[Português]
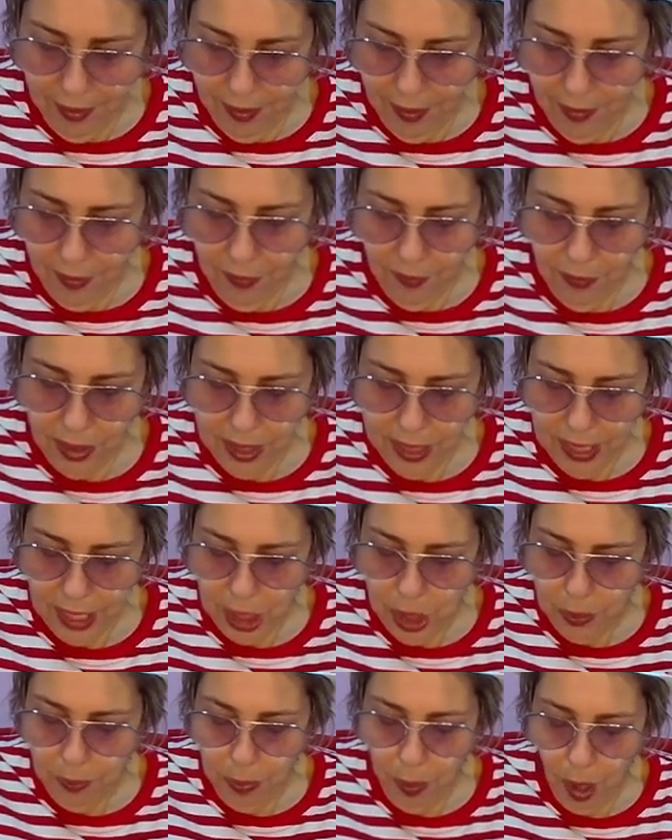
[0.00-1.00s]
vocês
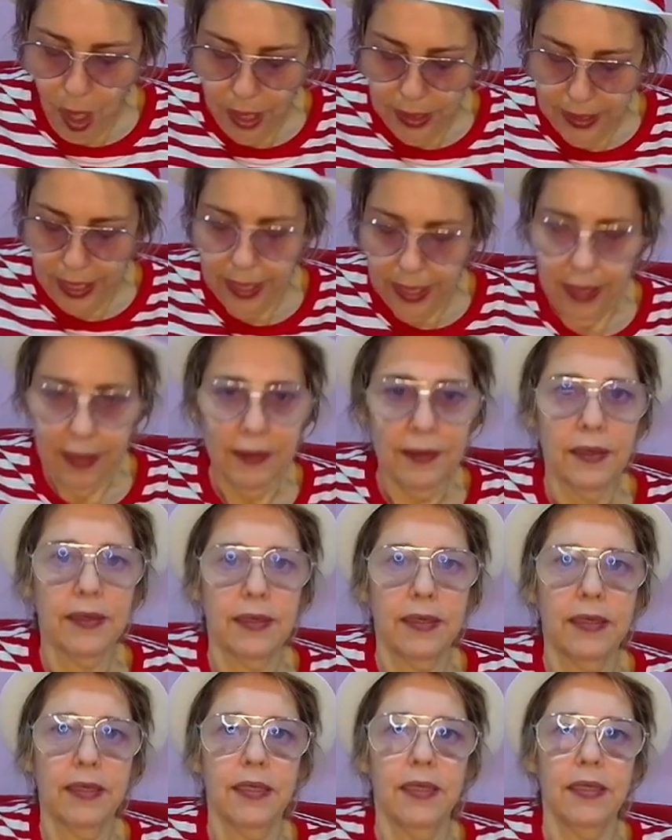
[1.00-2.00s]
podem
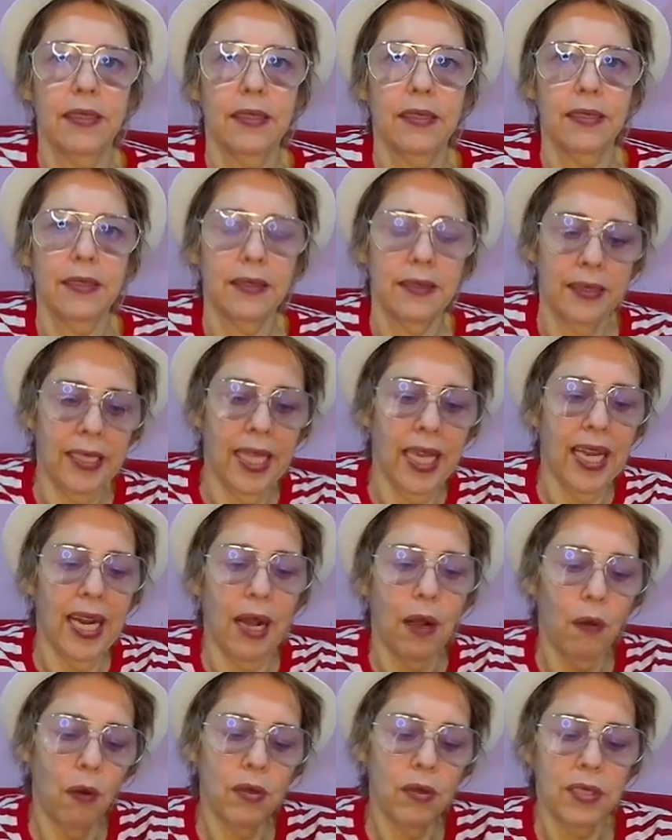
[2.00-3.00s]
ter a
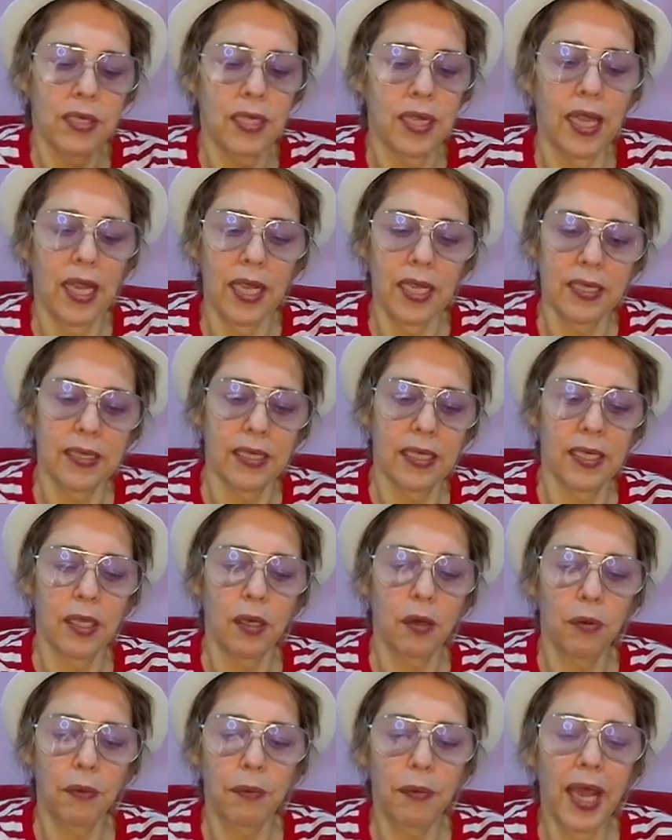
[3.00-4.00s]
consciência que
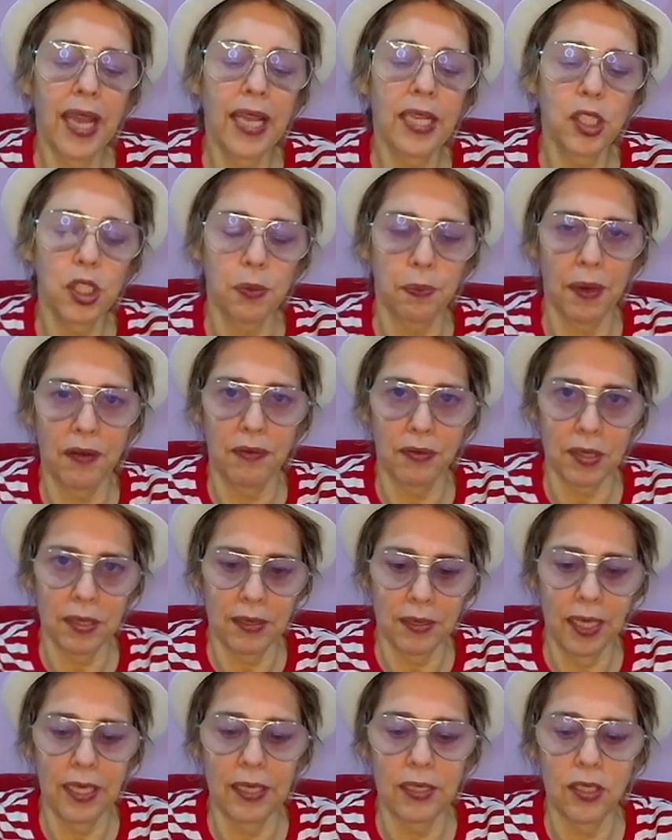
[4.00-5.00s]
o mês para
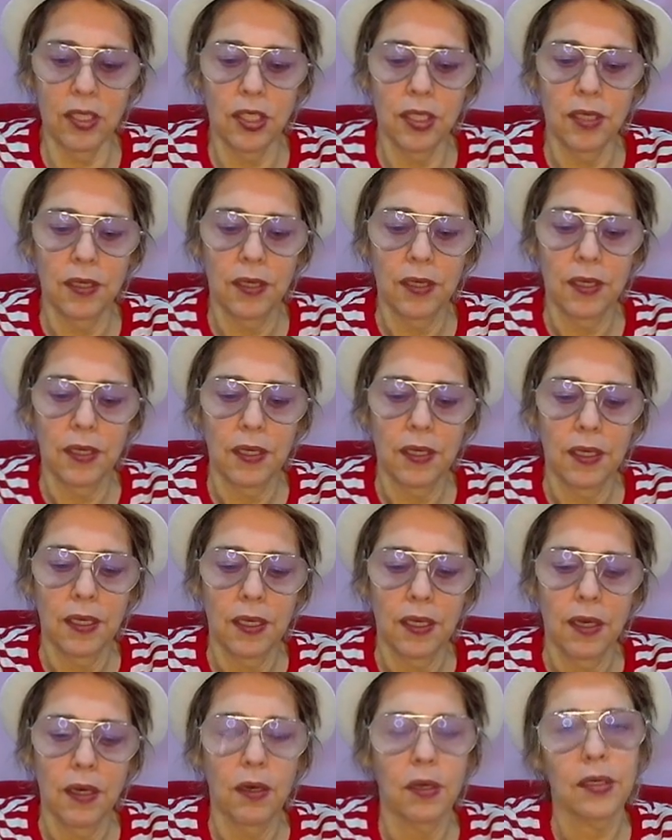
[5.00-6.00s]
vocês
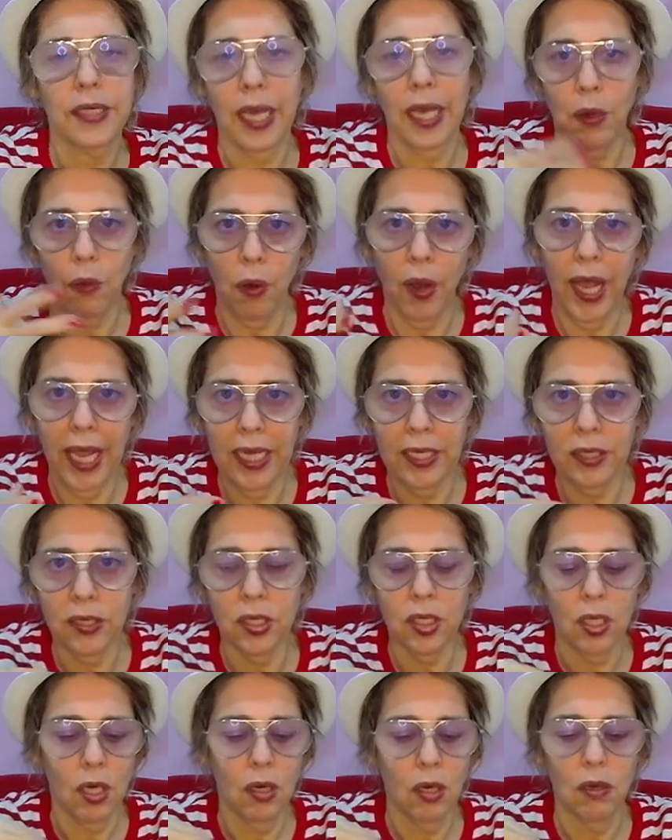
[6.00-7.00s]
decorrente,
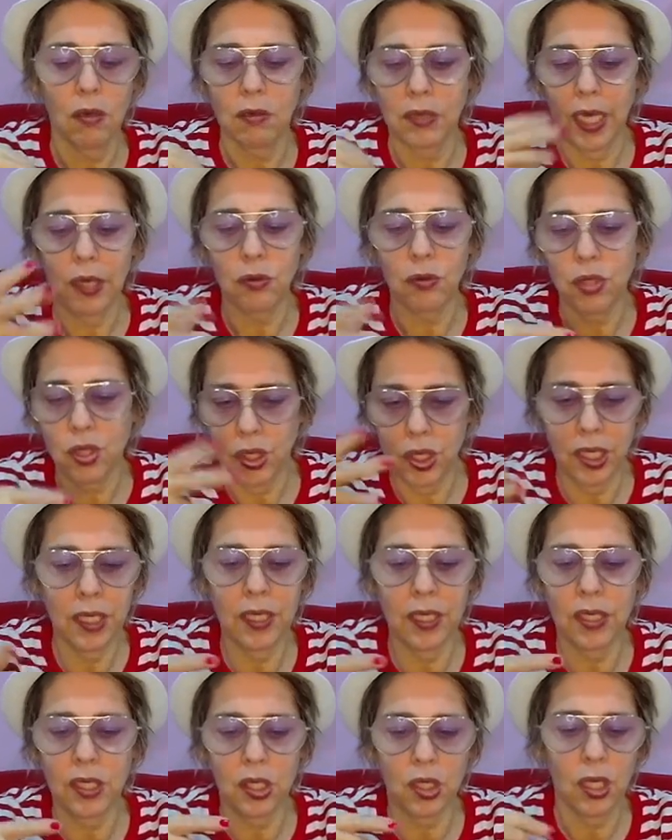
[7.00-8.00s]
né, os
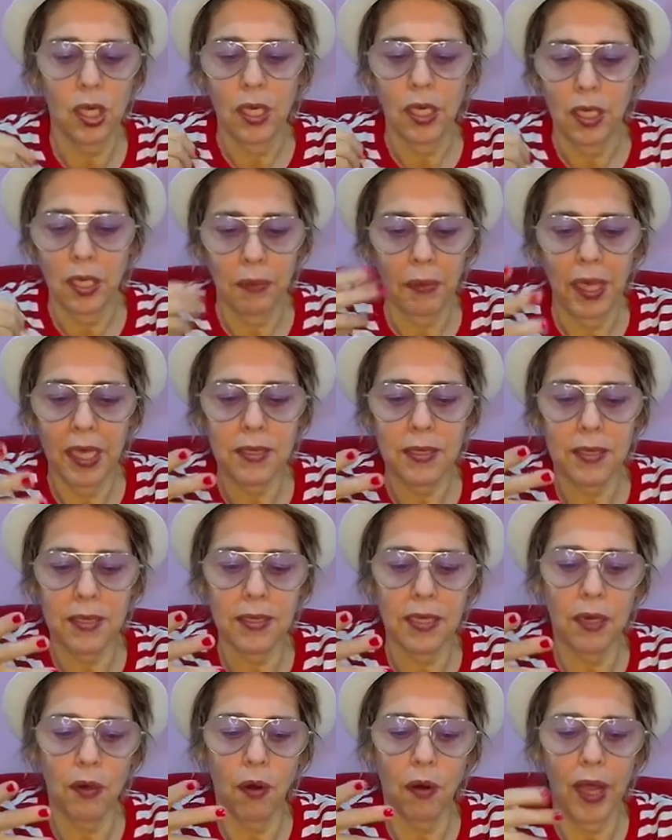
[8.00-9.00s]
dias e meses
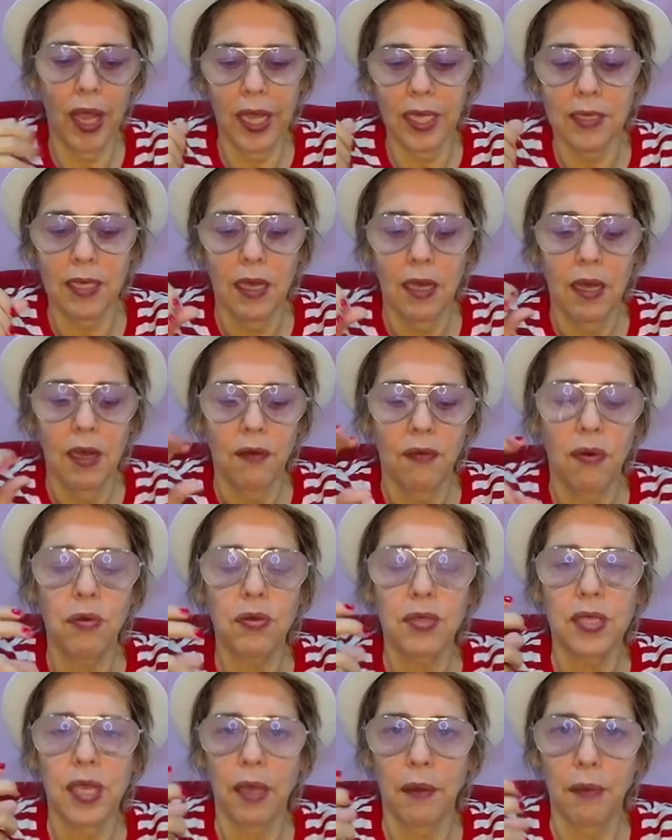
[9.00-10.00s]
decorrentes vão
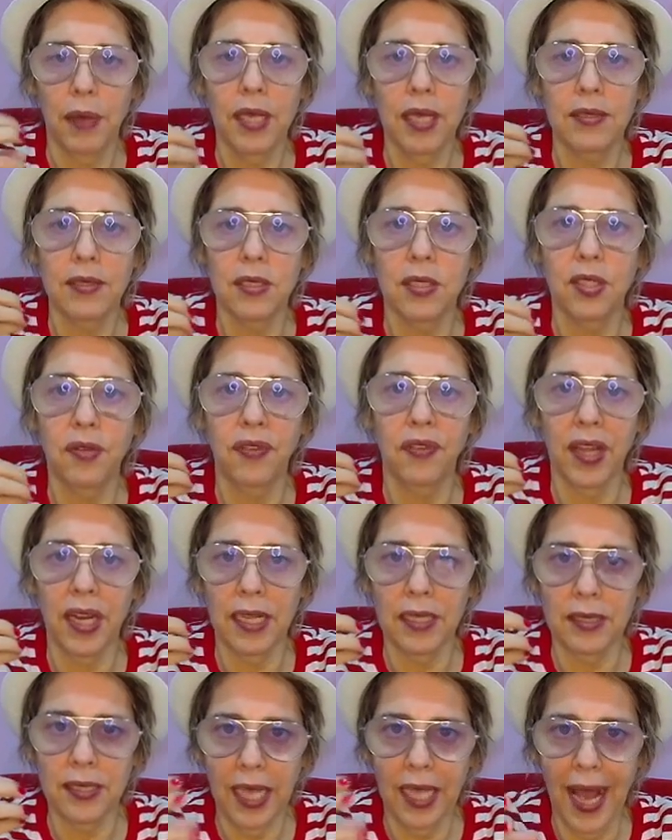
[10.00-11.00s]
ser meses
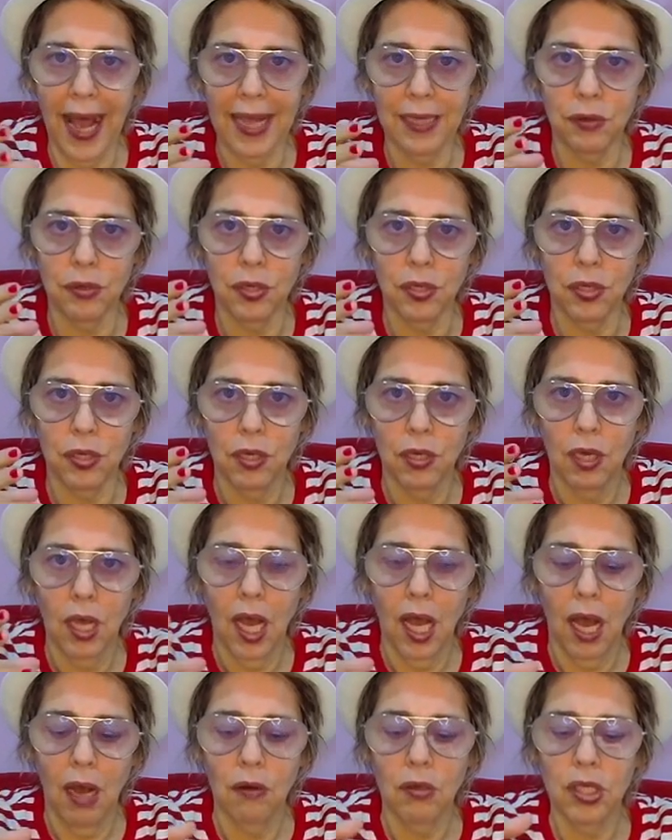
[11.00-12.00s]
diferenciados,
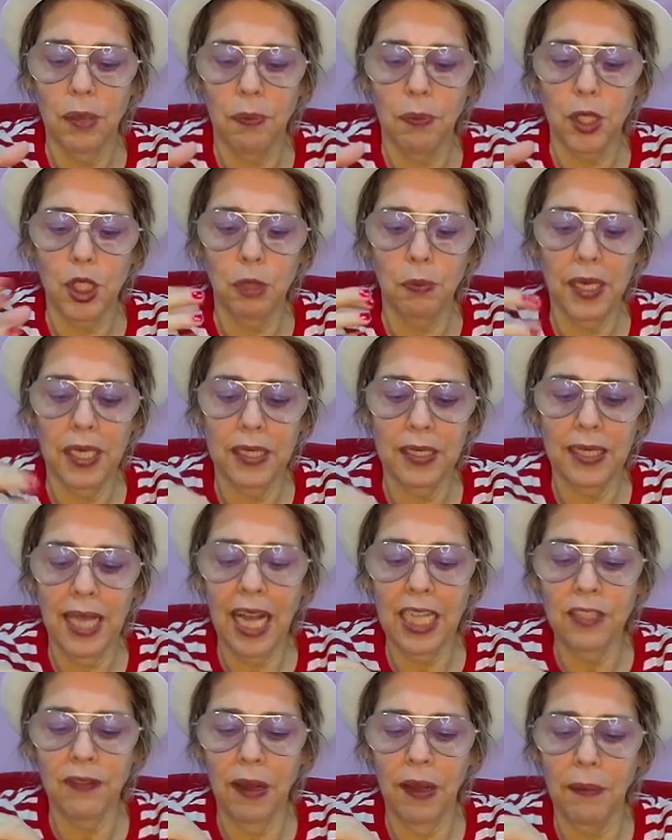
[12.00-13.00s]
aonde a
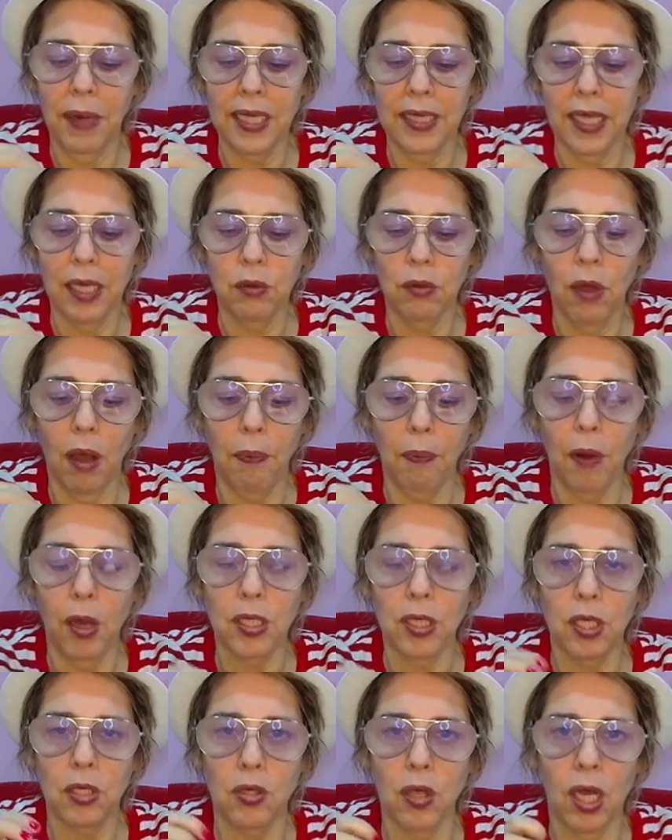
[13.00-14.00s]
prosperidade vai bater a tua
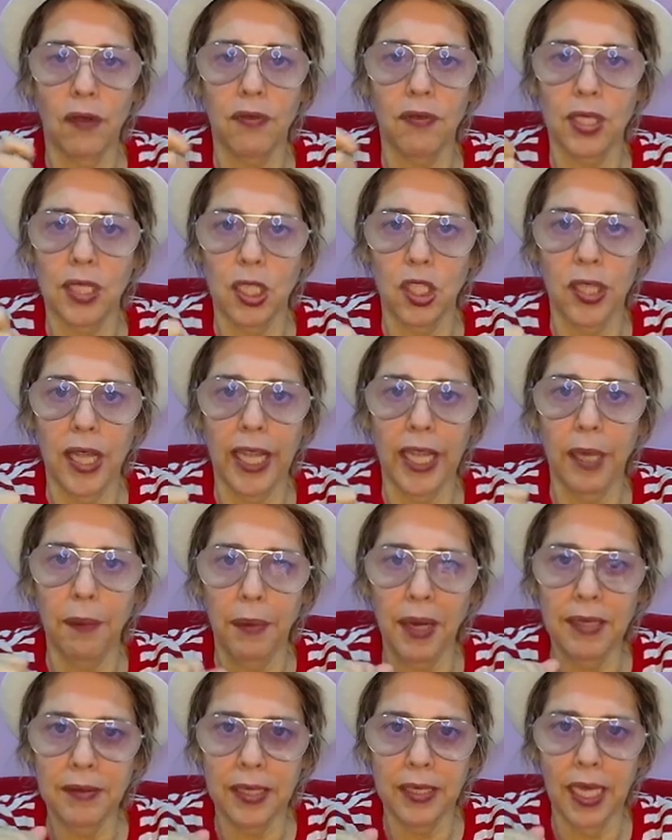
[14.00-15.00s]
porta, só que vocês têm que
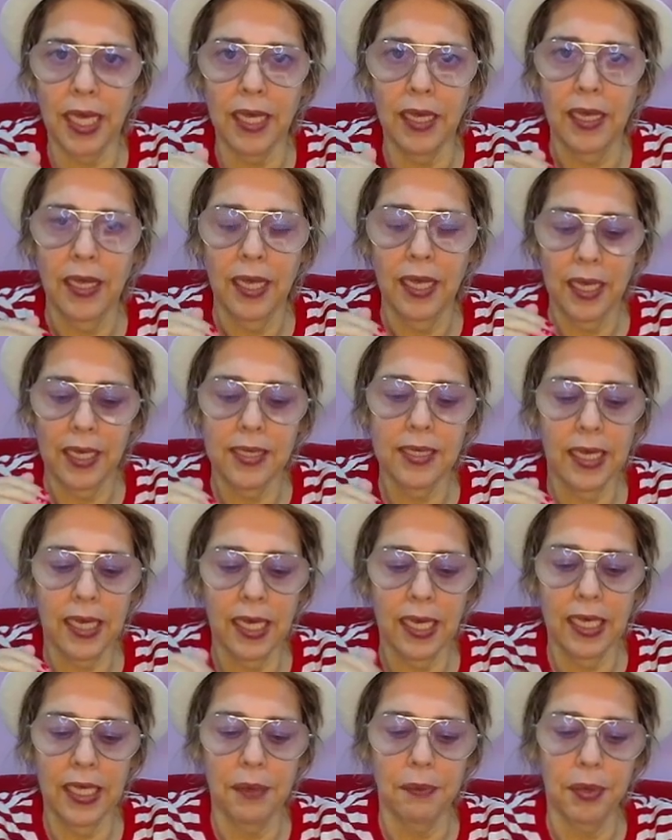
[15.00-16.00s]
manter esse
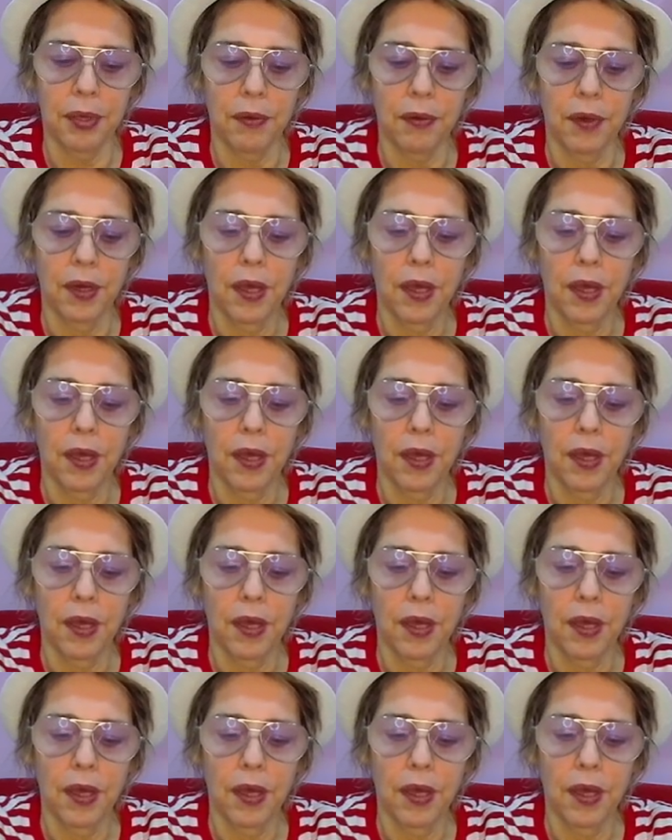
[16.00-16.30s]
equilíbrio.